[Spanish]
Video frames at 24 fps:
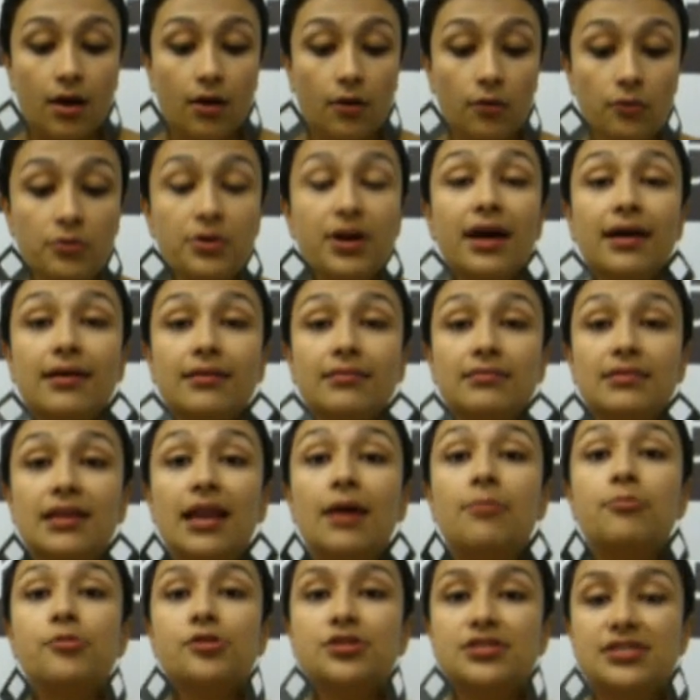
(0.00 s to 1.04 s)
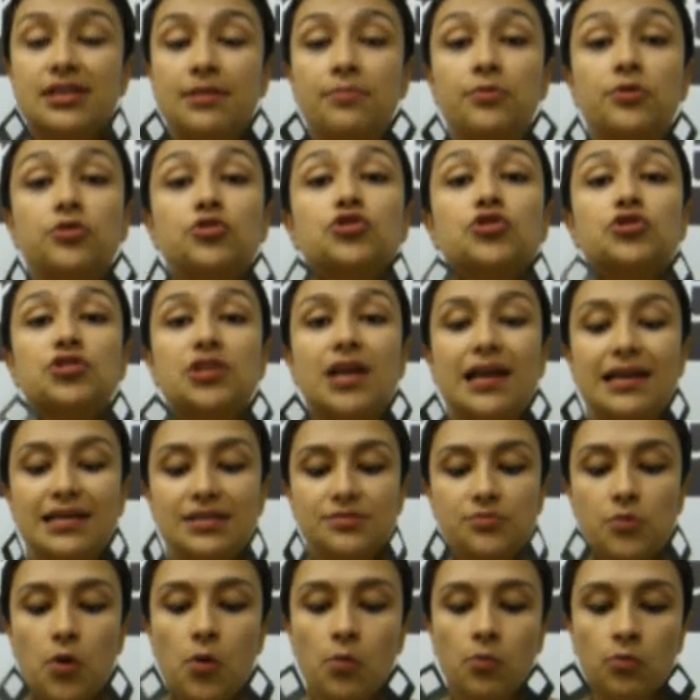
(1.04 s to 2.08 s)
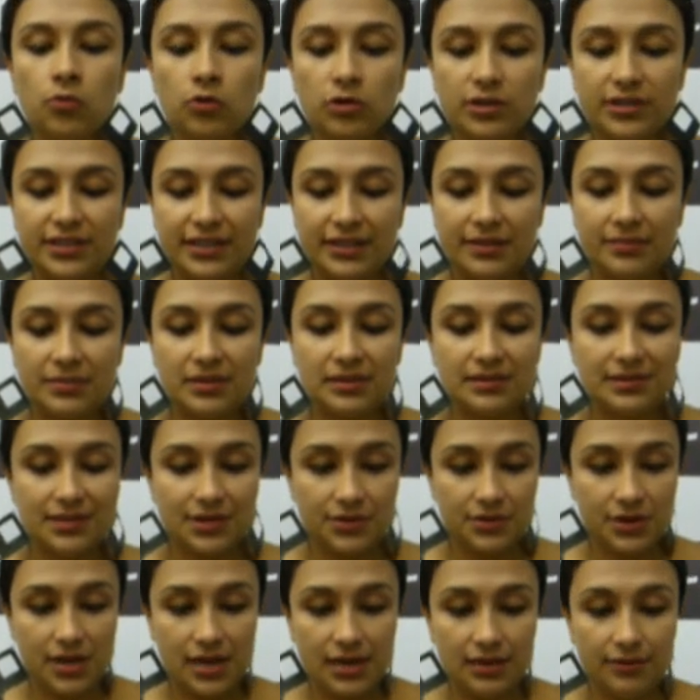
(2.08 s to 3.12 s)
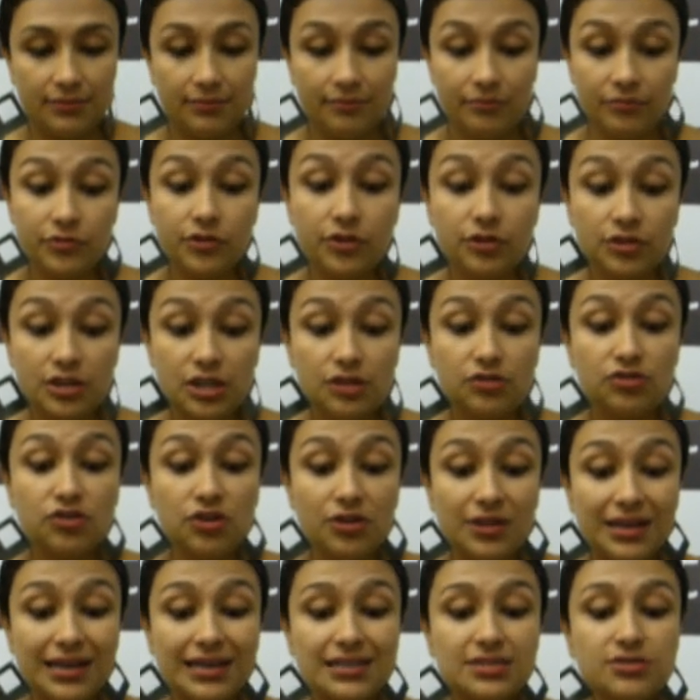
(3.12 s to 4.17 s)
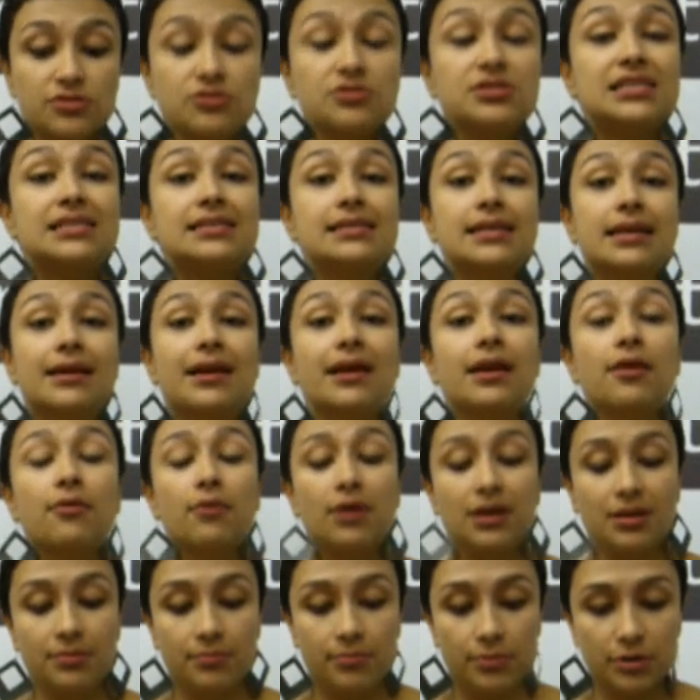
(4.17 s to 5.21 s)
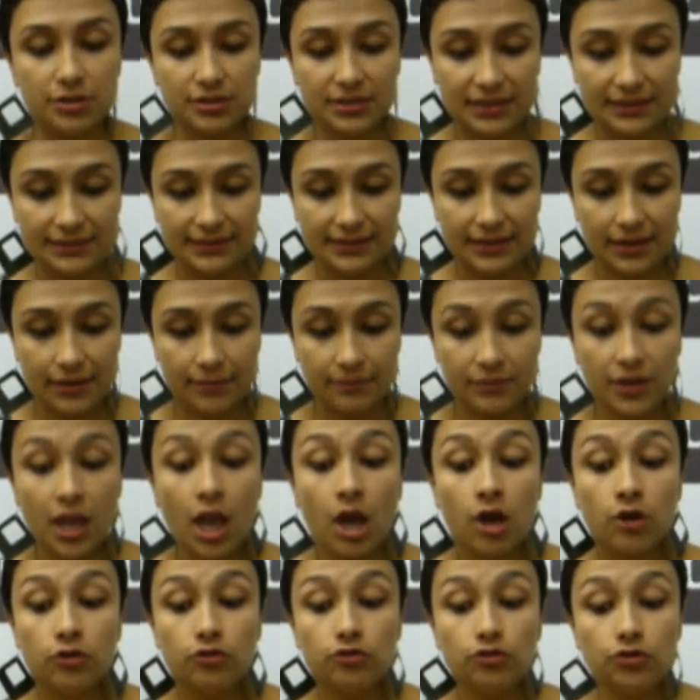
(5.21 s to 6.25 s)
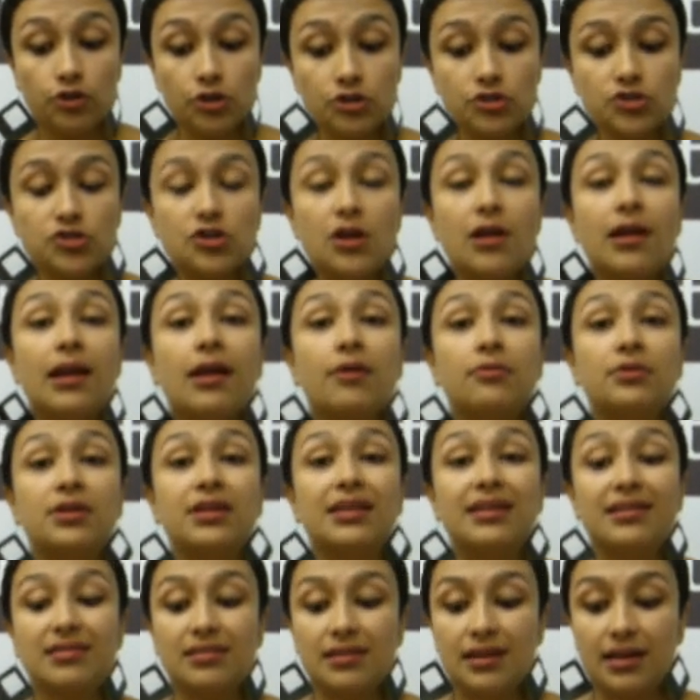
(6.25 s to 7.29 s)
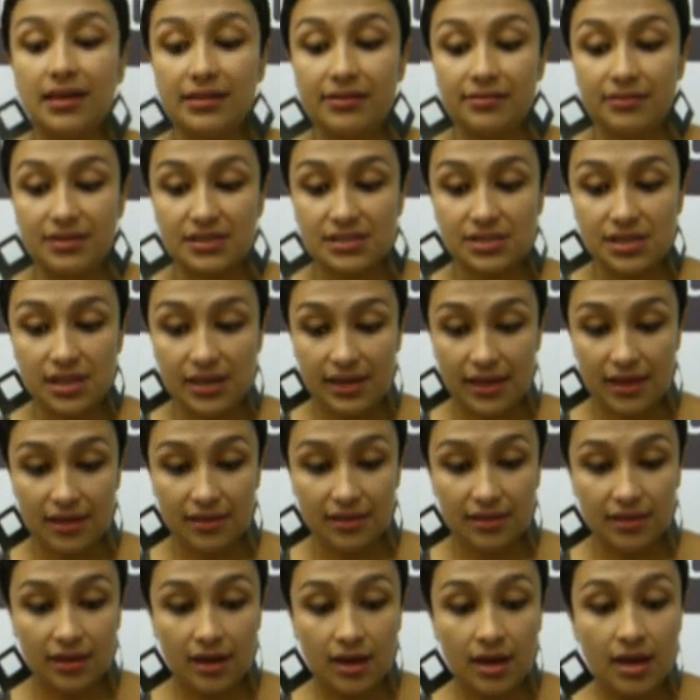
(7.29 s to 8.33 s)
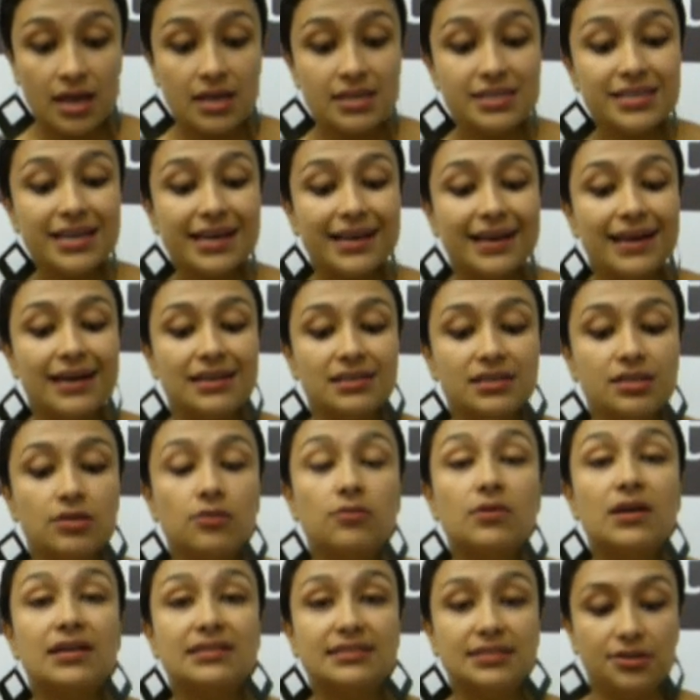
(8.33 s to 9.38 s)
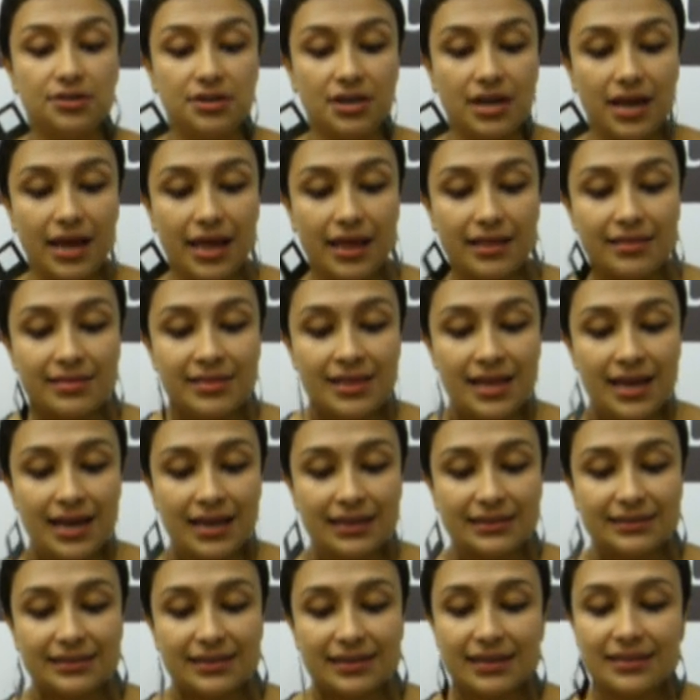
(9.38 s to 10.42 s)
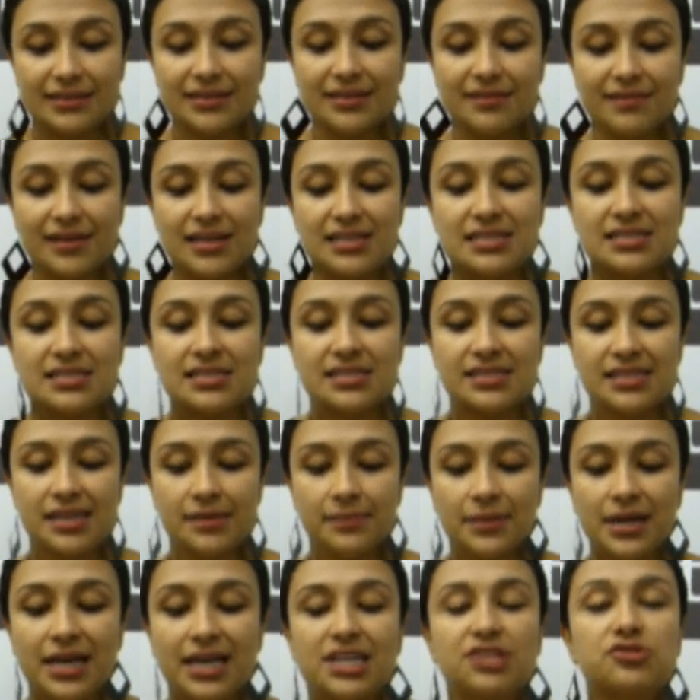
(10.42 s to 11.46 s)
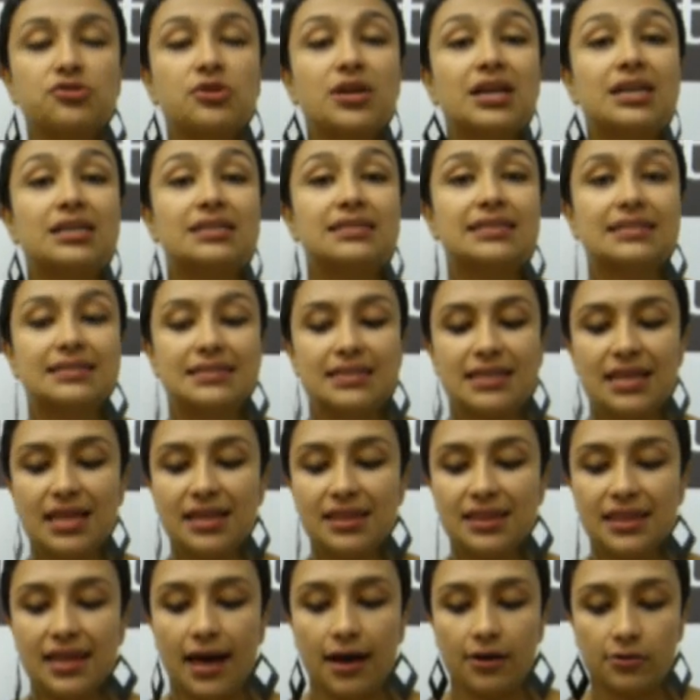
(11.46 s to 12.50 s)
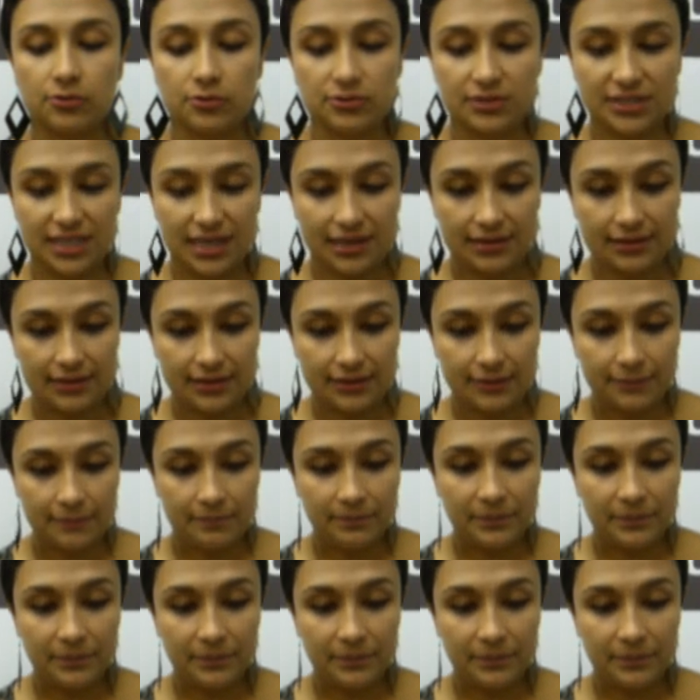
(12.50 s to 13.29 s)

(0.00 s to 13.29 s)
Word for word: Una, la apuesta por un socialismo multidimensional, donde todas las luchas tienen igual importancia. Dos, la unidad en la diversidad, ya que la articulación de la alternativa al sistema es una necesidad acuciante,